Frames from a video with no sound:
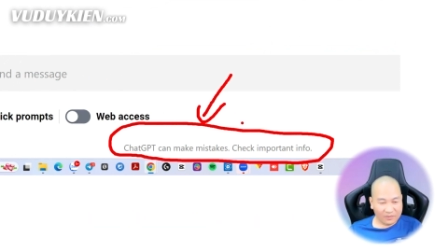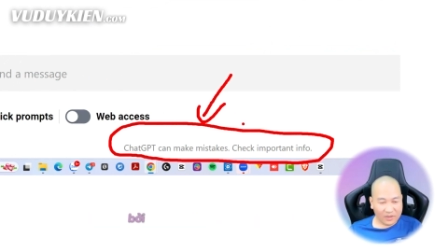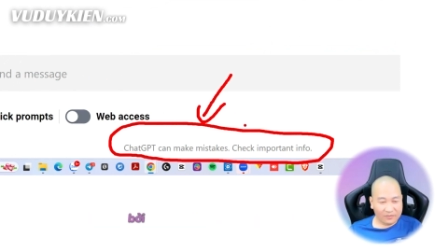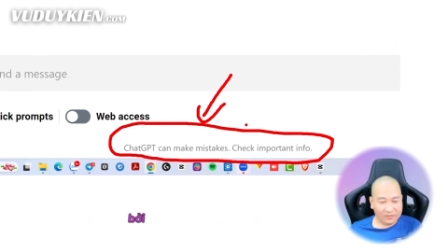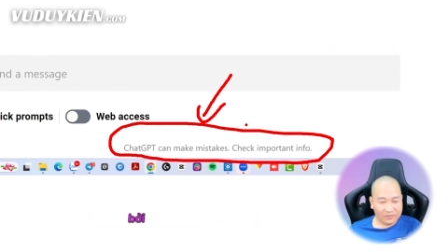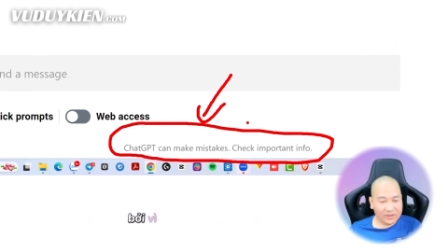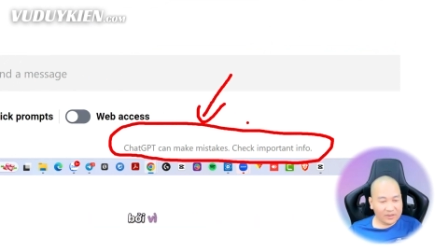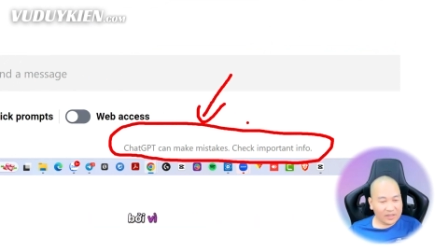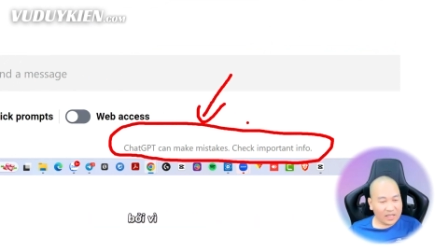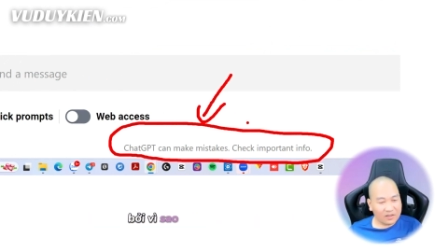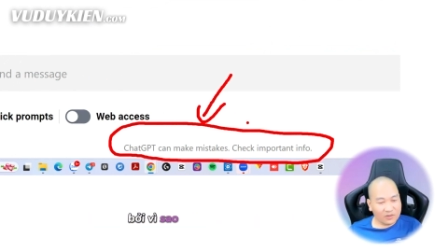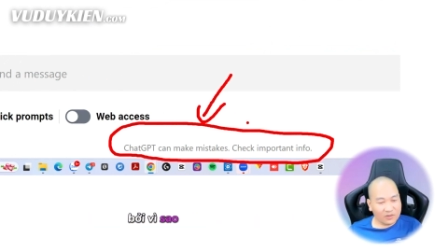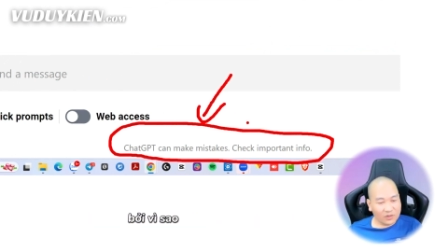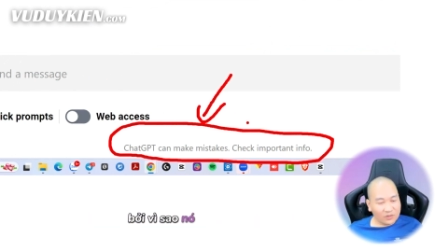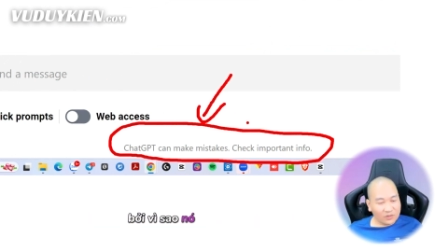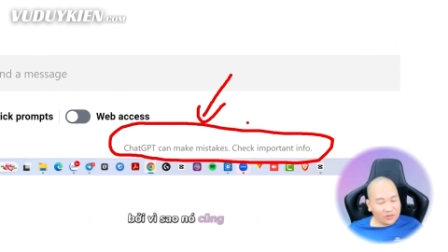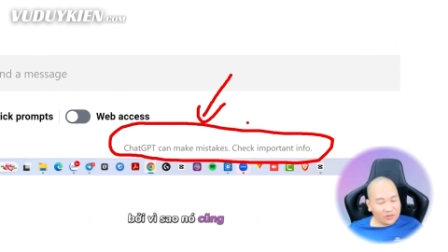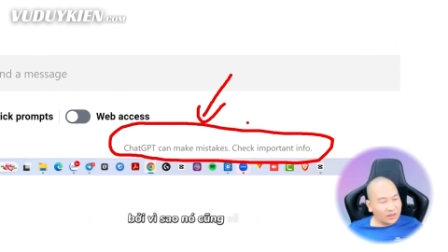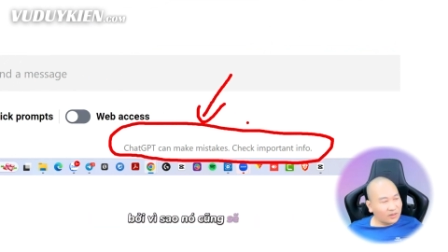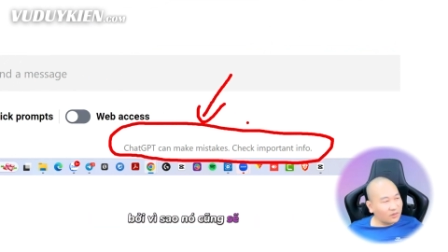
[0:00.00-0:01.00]
Bởi vì sao
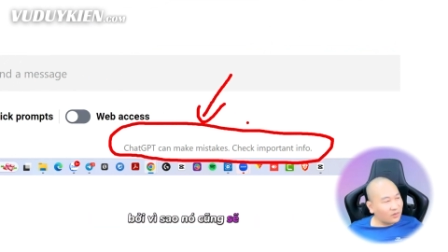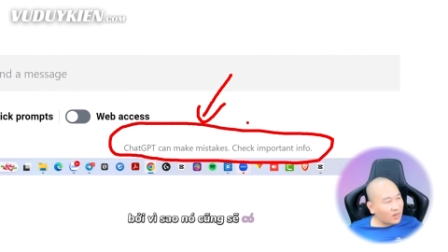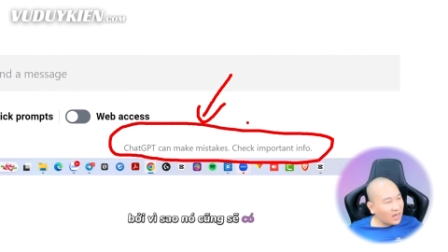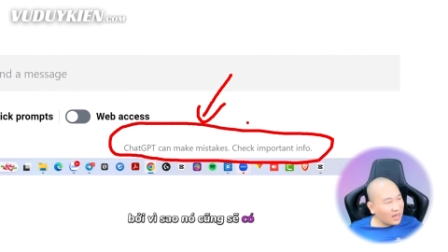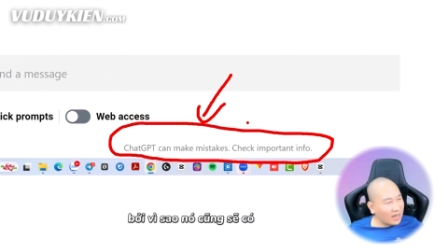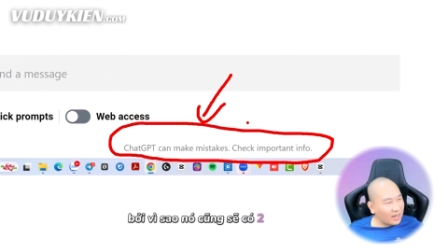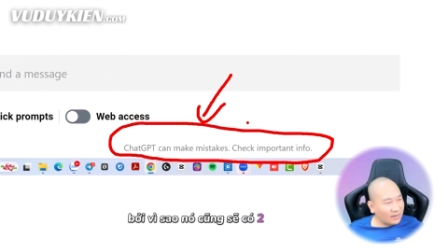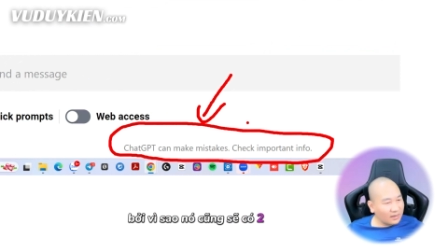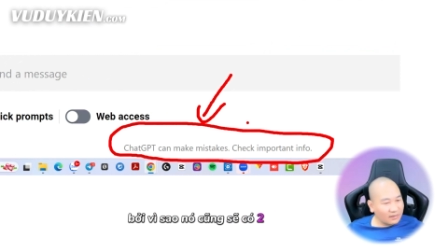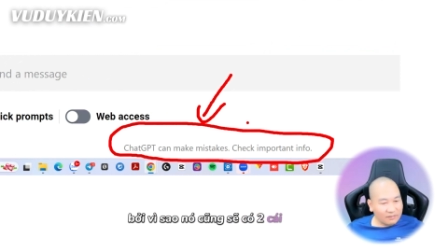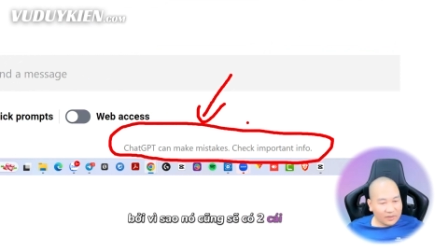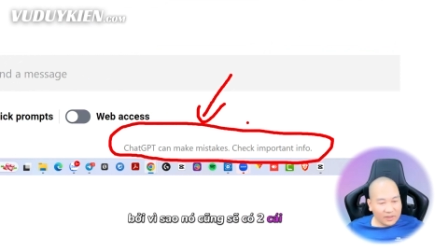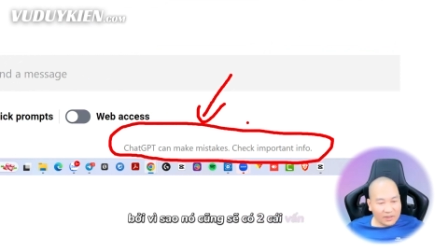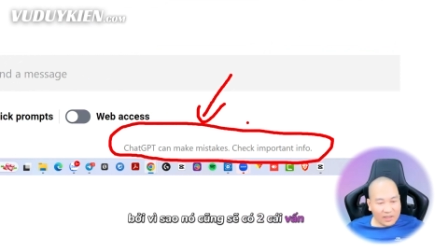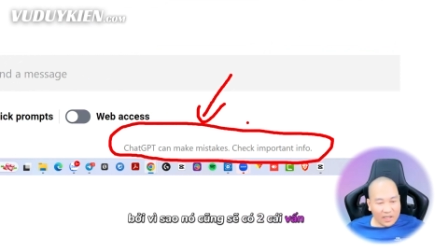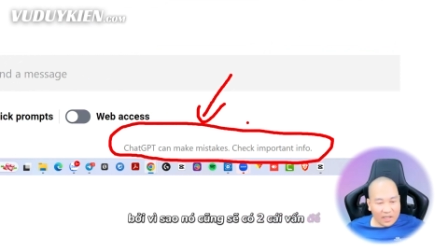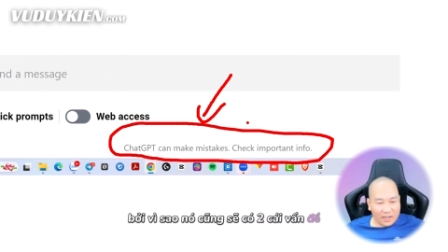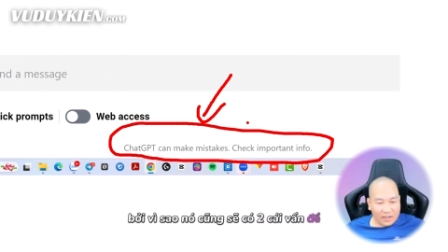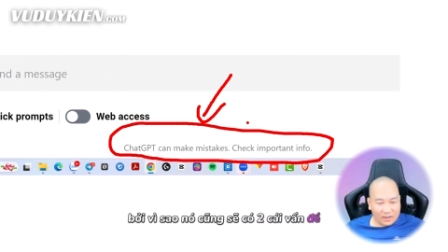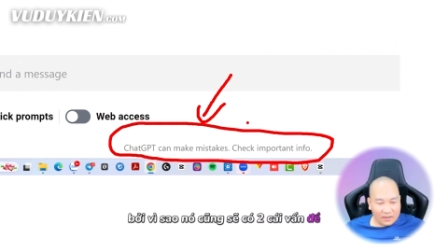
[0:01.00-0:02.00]
nó sẽ có hai cái
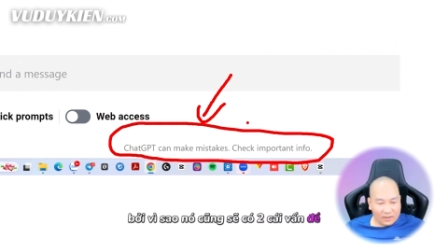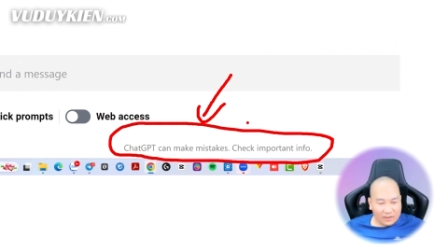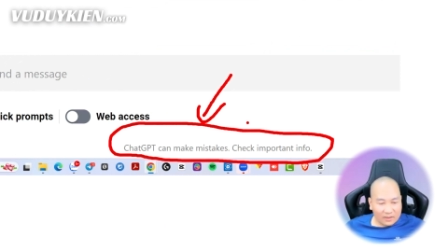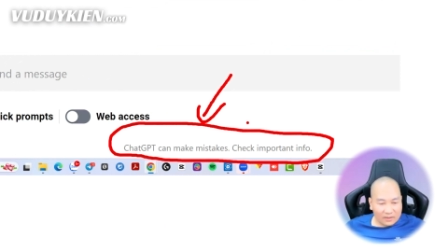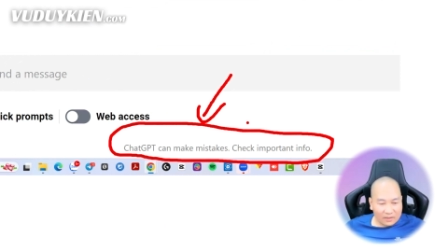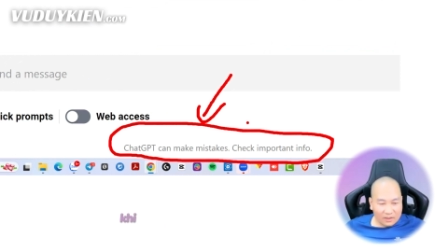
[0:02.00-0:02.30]
vấn đề